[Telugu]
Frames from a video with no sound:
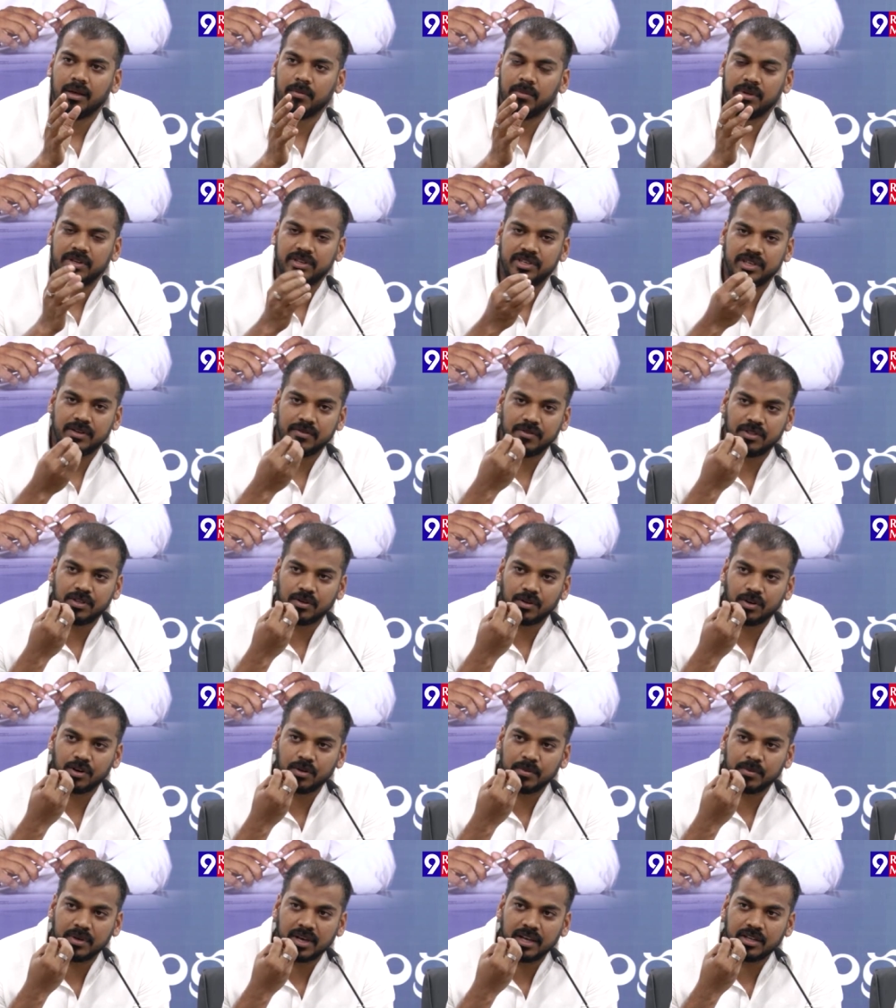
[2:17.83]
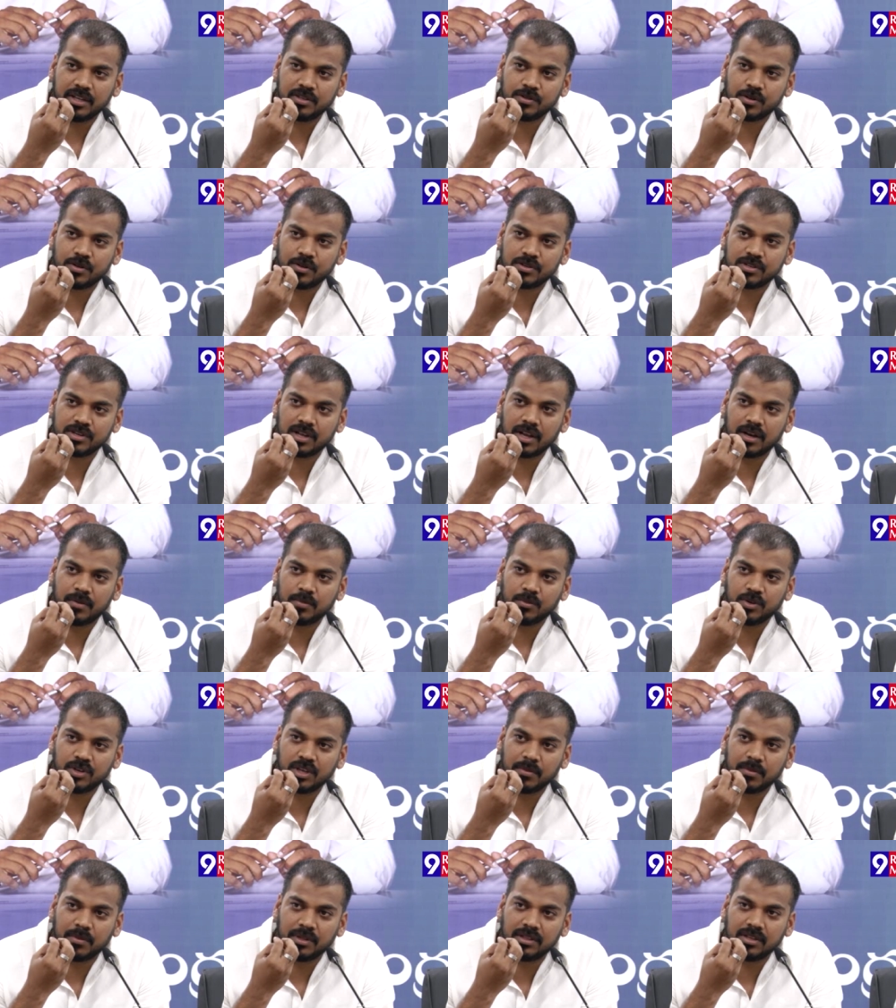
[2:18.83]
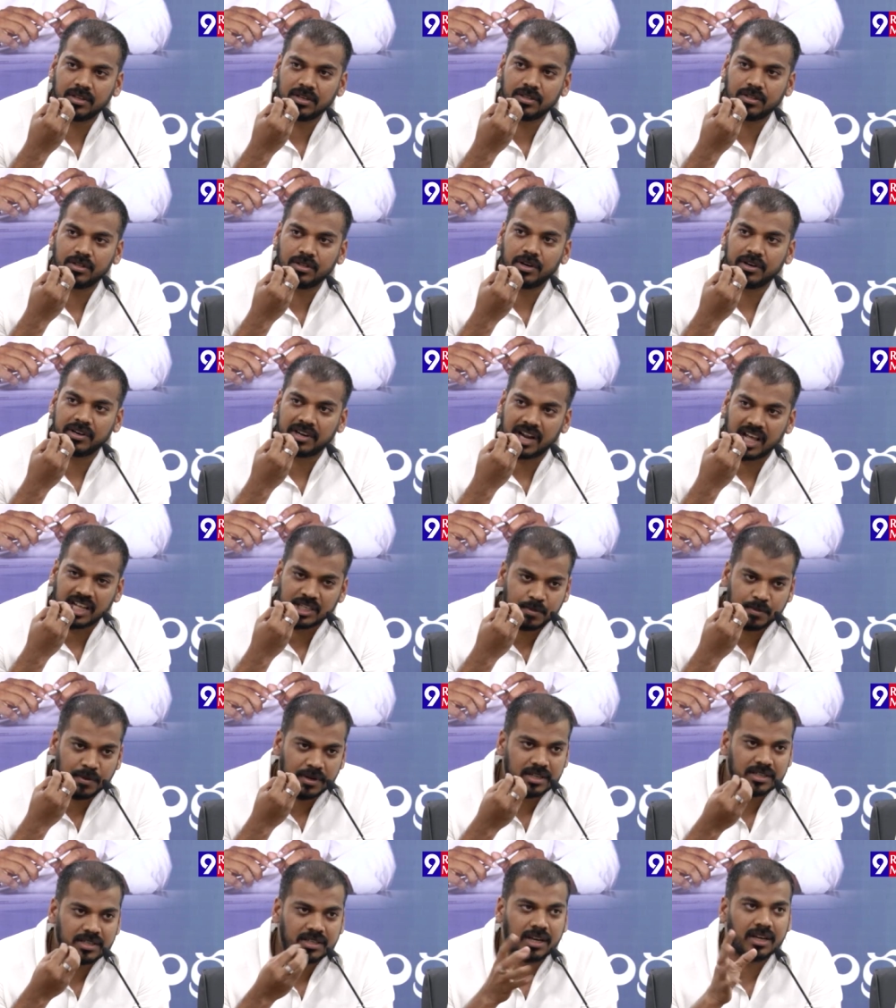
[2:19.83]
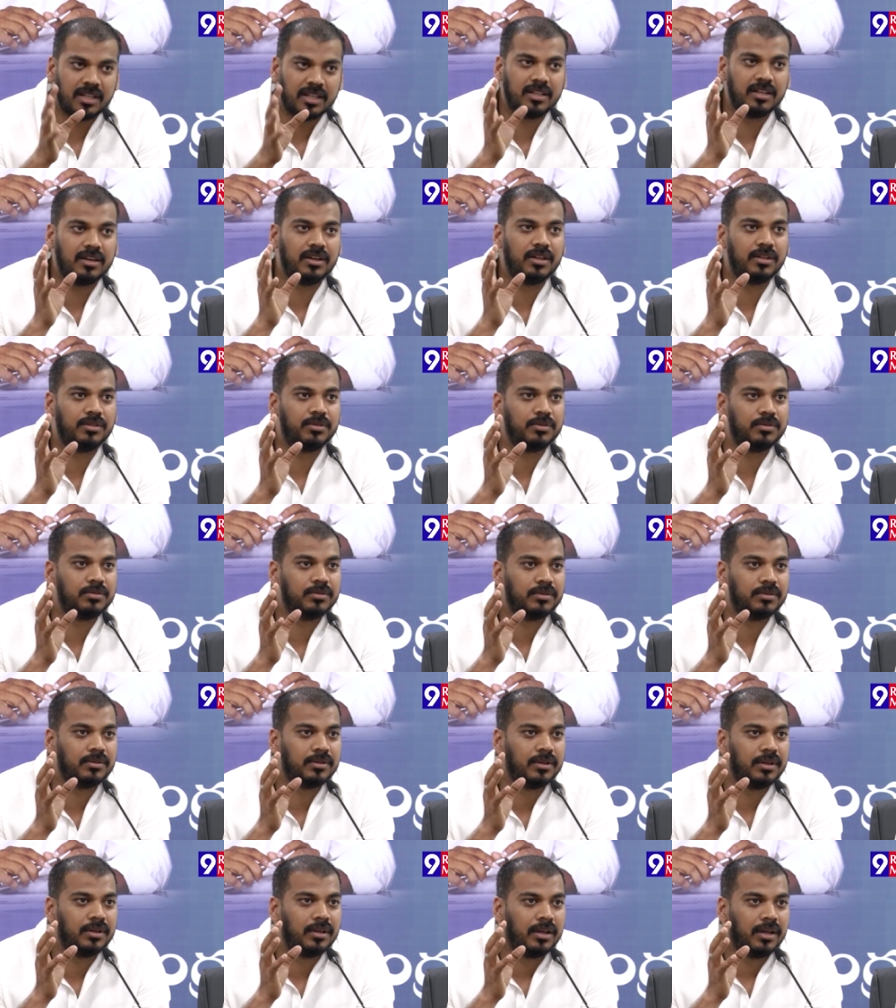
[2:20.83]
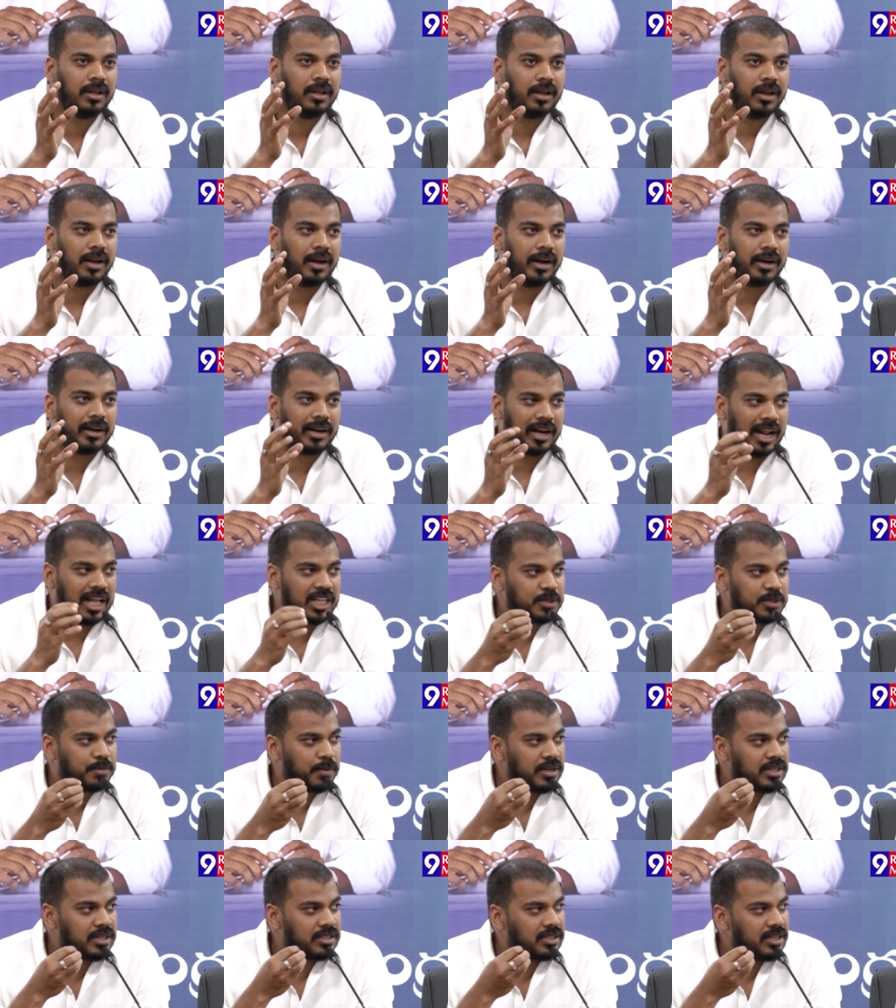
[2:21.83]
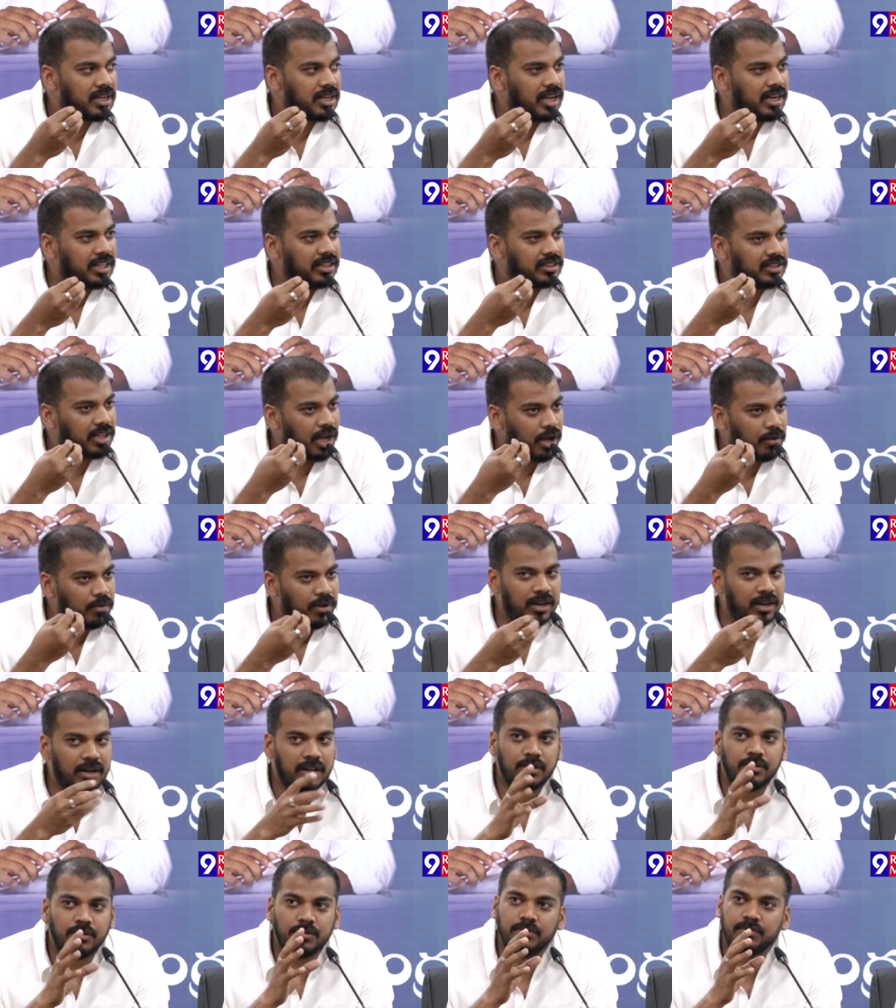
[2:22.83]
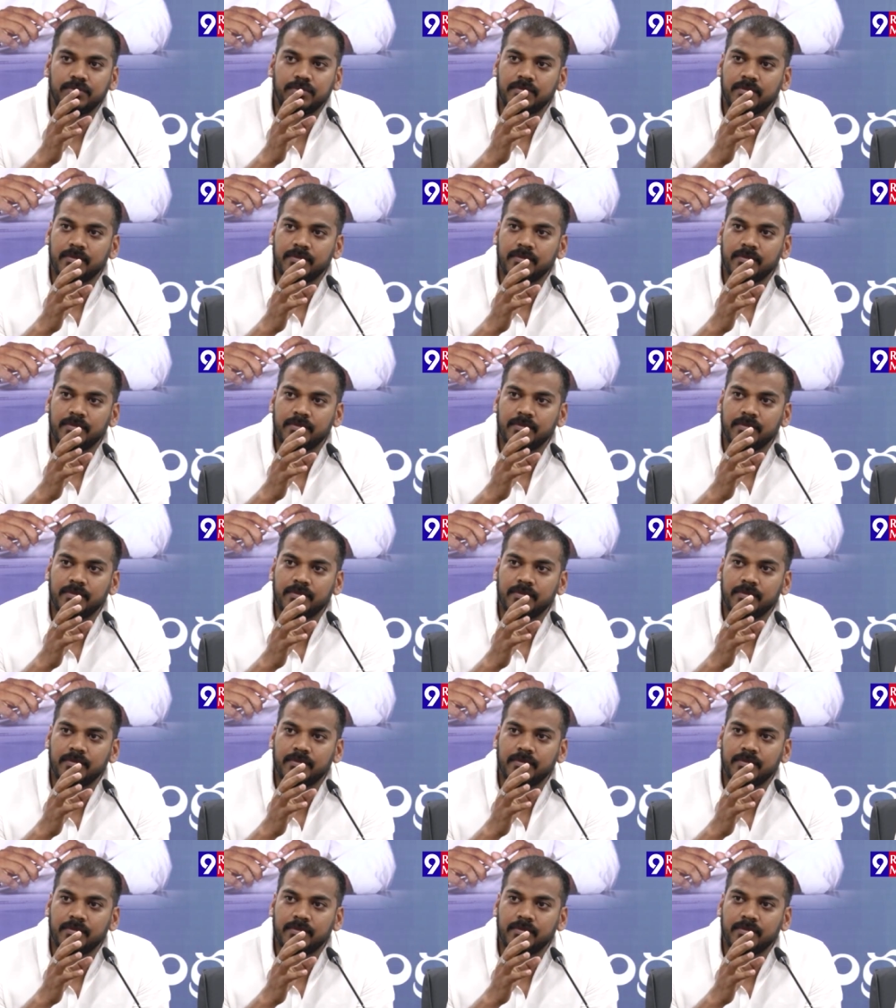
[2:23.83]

మీ జీవితంలో మీ ఐదు సంవత్సరాల ముఖ్యమంత్రి జీవితంలో ట్రాన్స్పరెన్సీ అనేది లేదు ట్రాన్స్పరెన్సీగానే తావే లేదు